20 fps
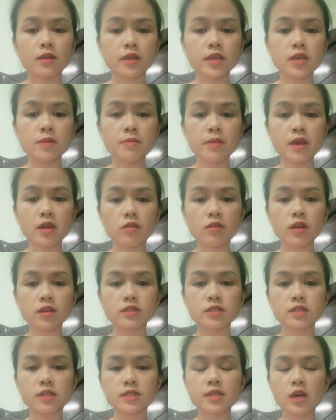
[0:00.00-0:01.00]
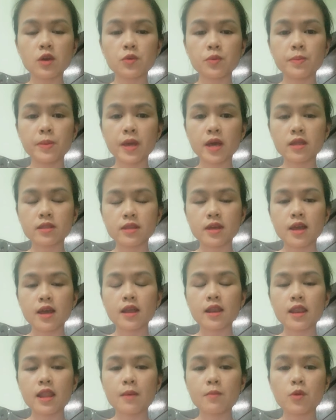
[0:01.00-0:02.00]
email đó trấn châu phiên
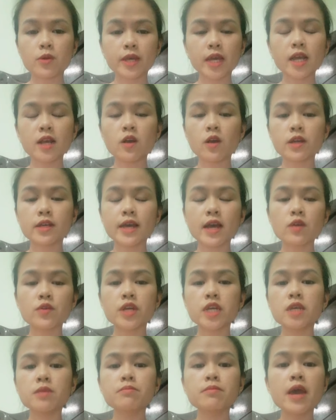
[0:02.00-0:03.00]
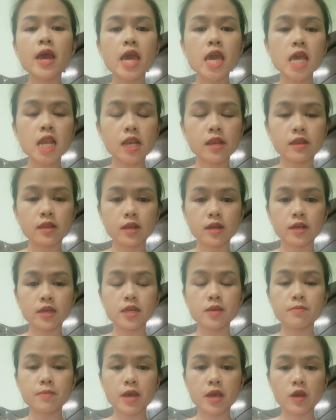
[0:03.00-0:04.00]
là một cách gọi khác của email ha
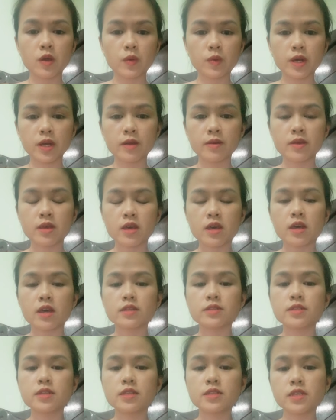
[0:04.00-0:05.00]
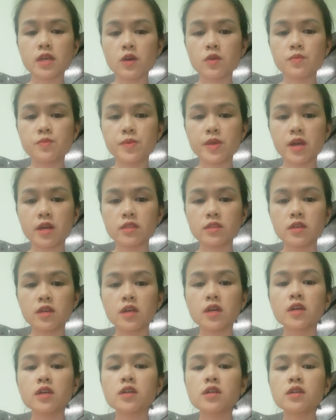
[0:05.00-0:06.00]
email ha trấn châu phiên
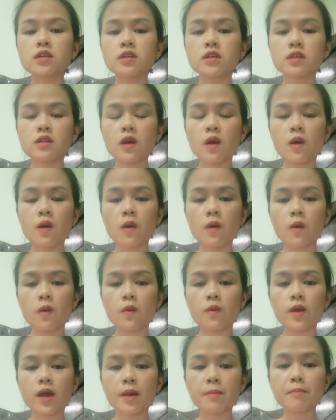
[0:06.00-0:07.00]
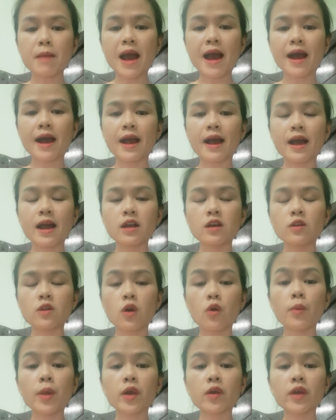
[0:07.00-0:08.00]
euro ha, bằng ha
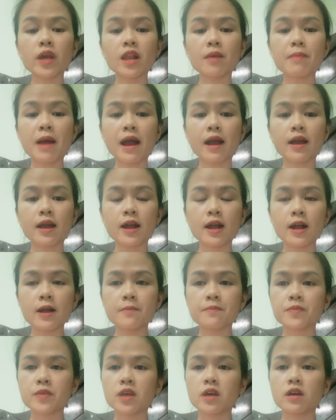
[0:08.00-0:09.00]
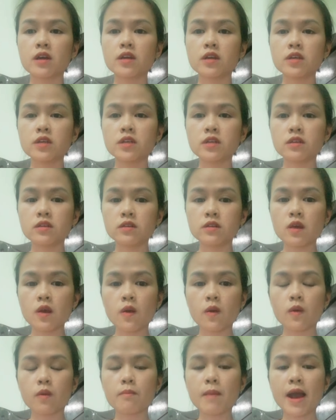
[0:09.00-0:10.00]
euro này có nghĩa là bằng ha
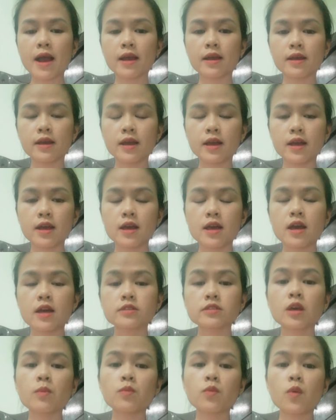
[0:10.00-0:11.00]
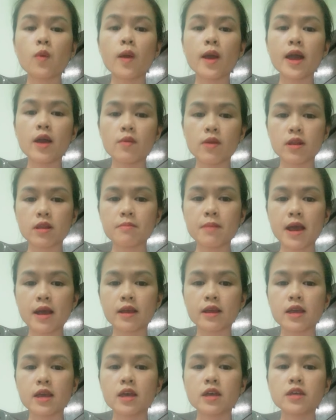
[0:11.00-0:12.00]
euro bằng ha thông qua hoặc là
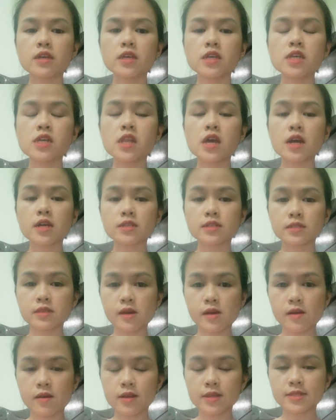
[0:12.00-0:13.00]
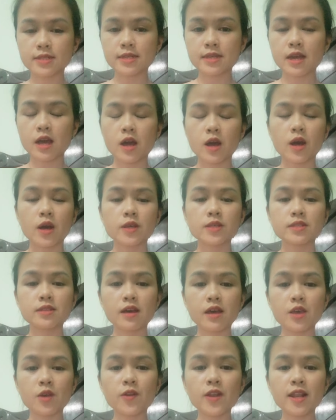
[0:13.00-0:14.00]
bằng idaxo là gì
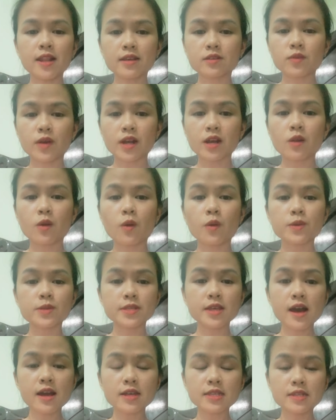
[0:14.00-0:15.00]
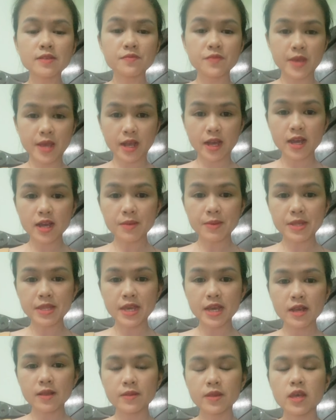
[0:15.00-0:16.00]
sơ yếu lý lịch hoặc là hồ sơ xin việc các bạn
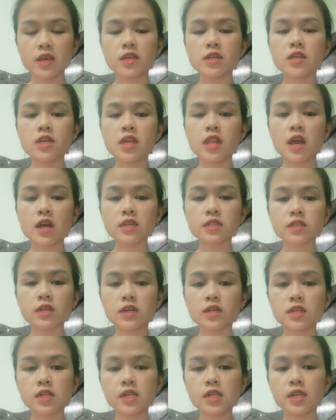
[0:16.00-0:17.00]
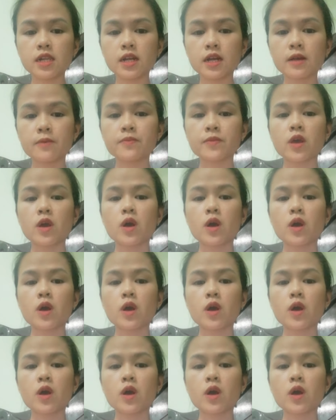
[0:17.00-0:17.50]
nhé idaxo rồi ha